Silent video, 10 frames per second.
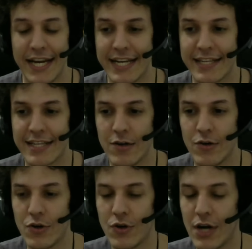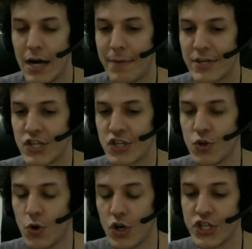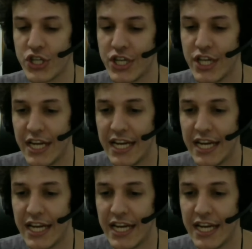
Então, a partir de hoje